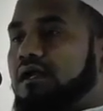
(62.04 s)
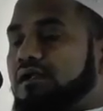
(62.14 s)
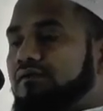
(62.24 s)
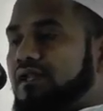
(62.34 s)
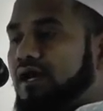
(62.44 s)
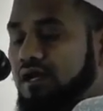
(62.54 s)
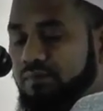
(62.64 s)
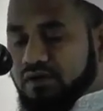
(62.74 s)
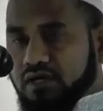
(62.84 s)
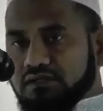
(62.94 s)
అన్ని విధాల
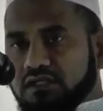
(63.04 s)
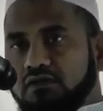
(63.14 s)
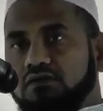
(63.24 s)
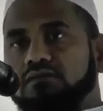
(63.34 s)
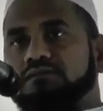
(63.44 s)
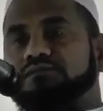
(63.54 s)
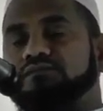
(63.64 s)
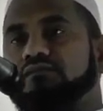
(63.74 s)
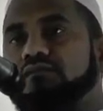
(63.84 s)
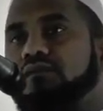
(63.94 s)
పొగడ్తలు
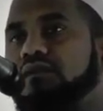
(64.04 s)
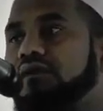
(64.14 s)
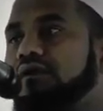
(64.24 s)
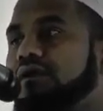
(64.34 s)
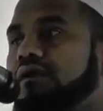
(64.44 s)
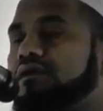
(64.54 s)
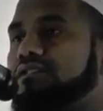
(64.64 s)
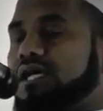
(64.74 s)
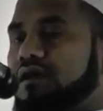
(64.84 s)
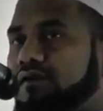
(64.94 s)

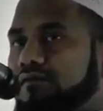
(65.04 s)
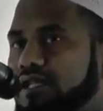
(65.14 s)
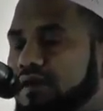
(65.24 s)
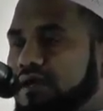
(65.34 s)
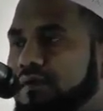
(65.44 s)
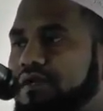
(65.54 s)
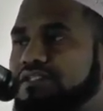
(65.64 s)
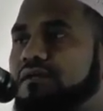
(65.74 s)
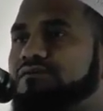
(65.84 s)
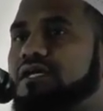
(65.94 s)
సర్వ విధముల
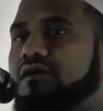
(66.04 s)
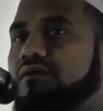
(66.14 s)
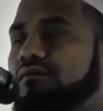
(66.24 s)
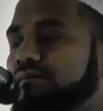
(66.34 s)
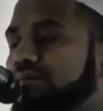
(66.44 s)
ప్రశంసలు